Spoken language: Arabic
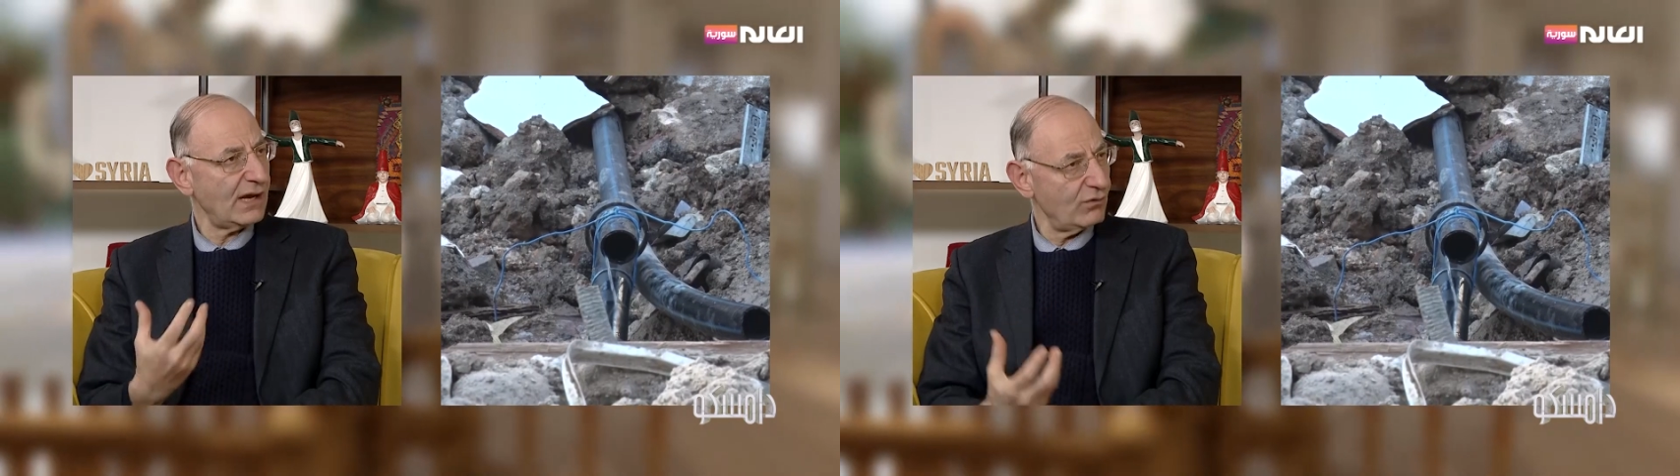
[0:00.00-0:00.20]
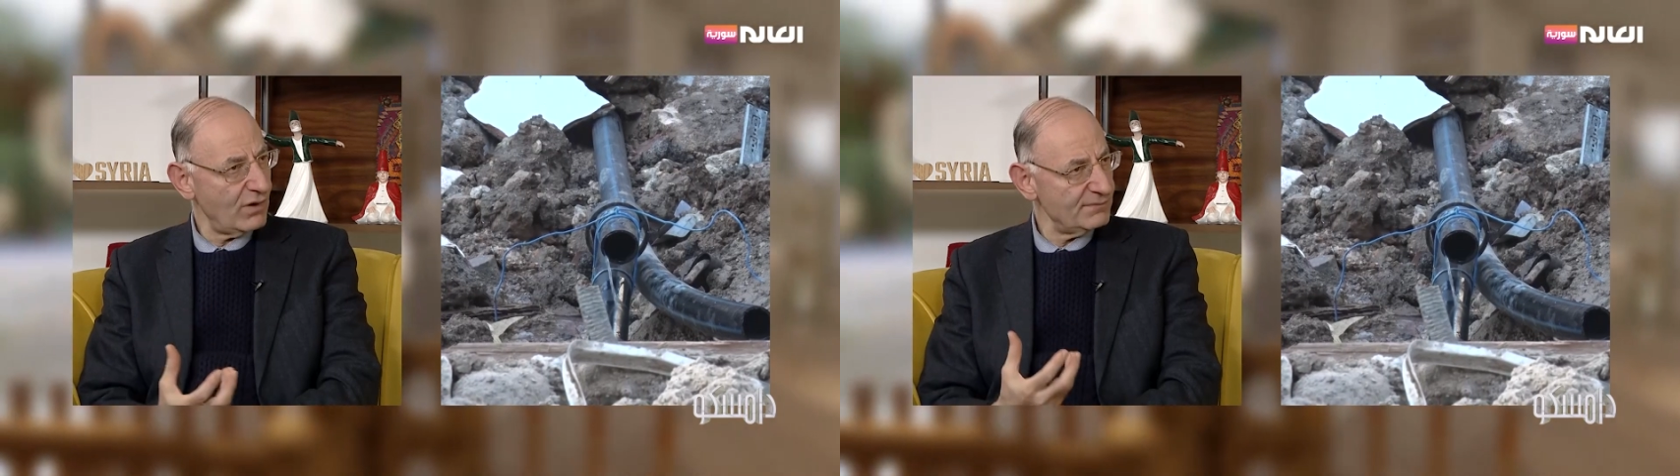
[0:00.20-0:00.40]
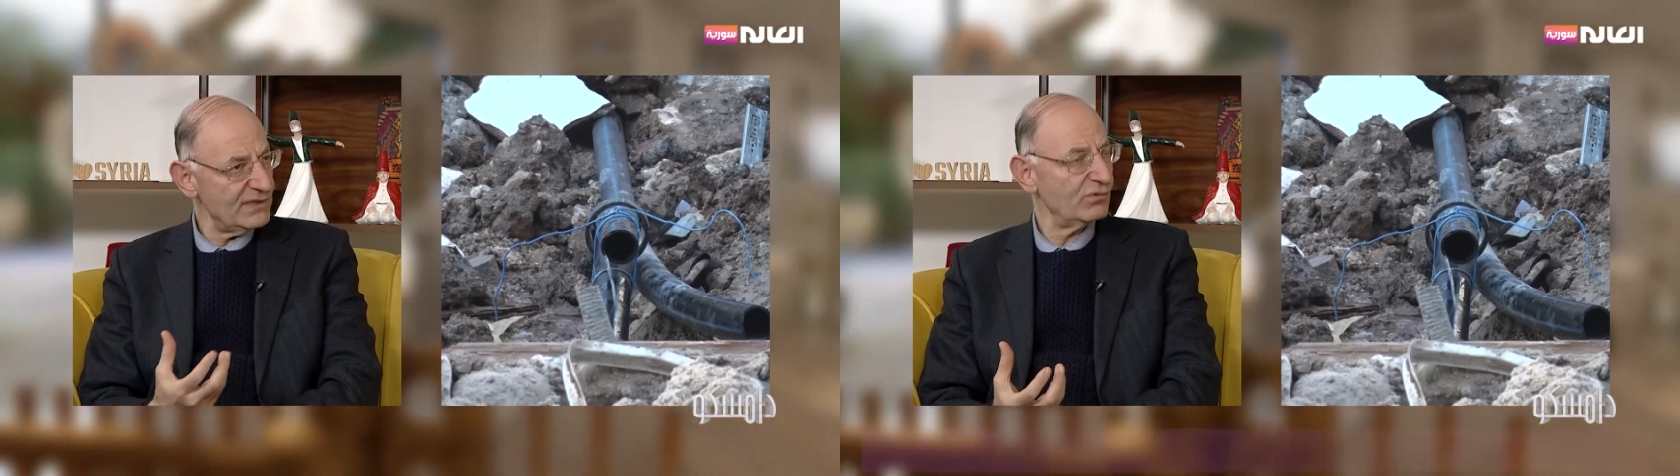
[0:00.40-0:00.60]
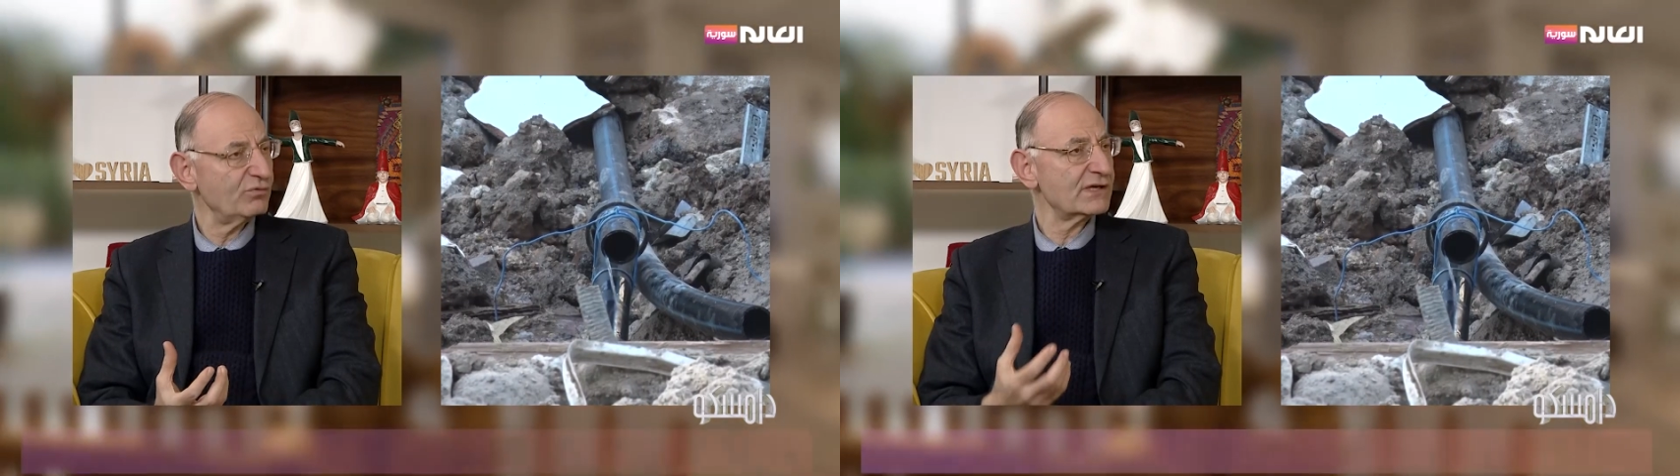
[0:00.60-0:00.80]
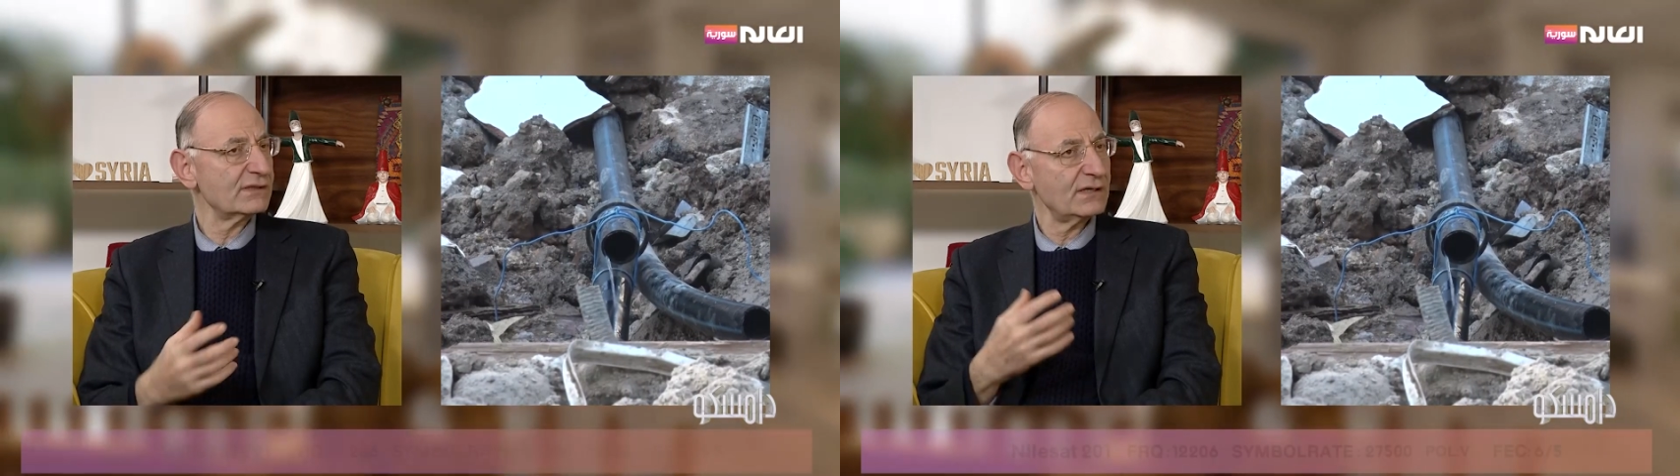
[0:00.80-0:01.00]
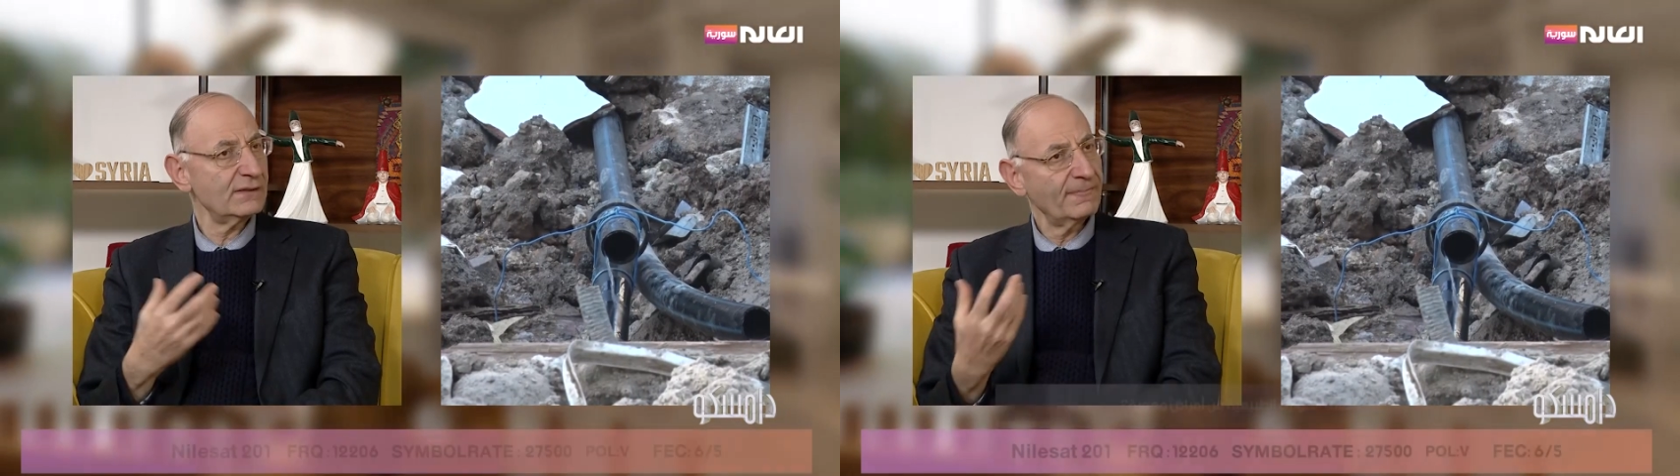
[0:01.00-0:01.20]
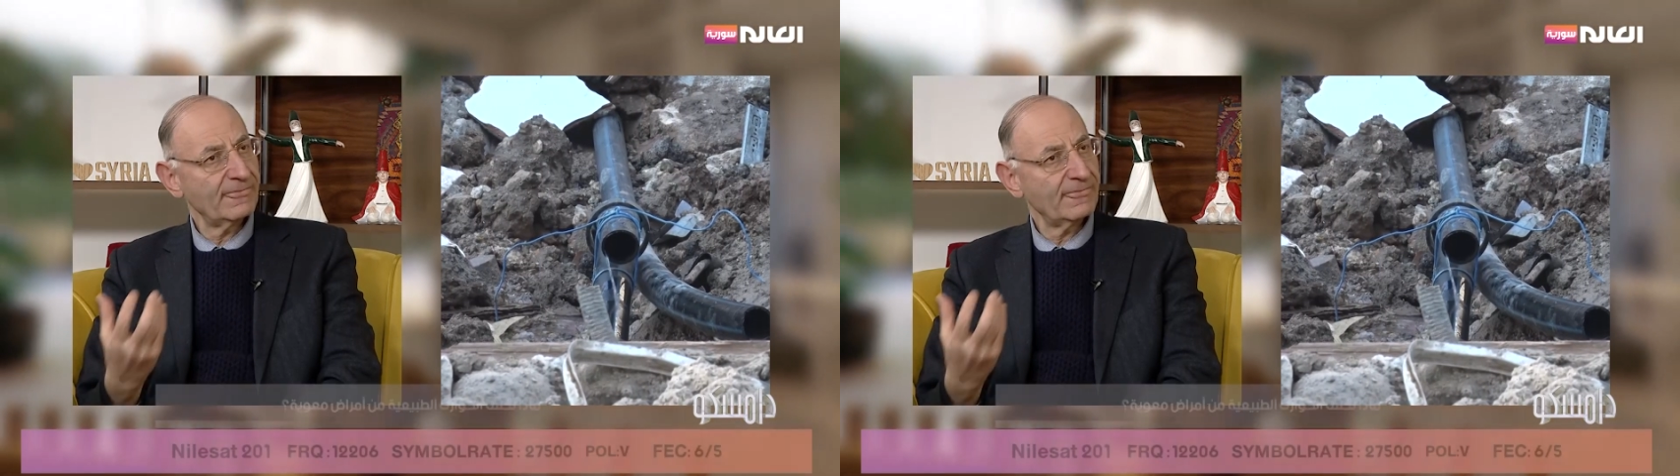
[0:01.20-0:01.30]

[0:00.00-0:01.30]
عوامل ممرضة